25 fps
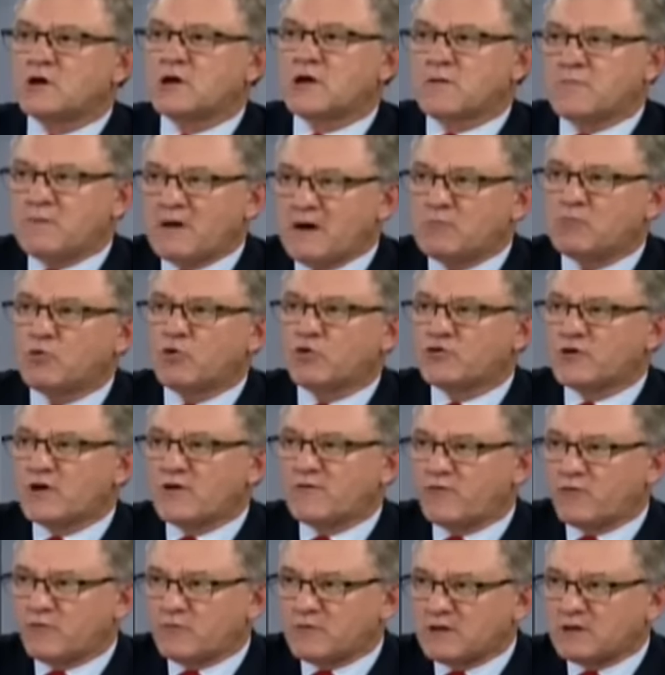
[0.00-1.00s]
que vamos
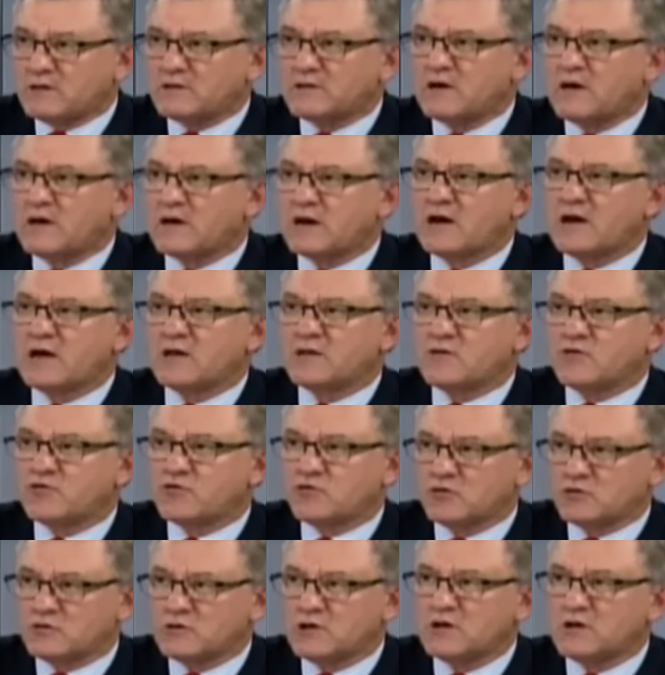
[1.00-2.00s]
a fomentar
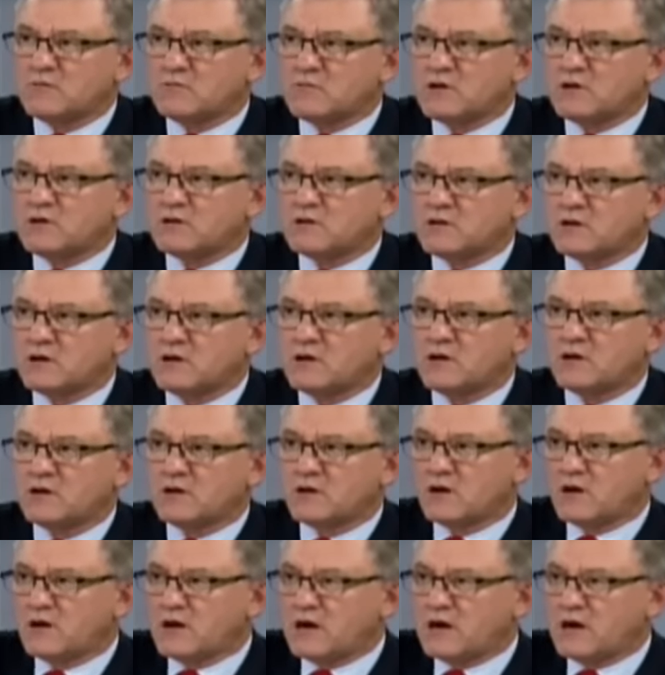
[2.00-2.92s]
adicionalmente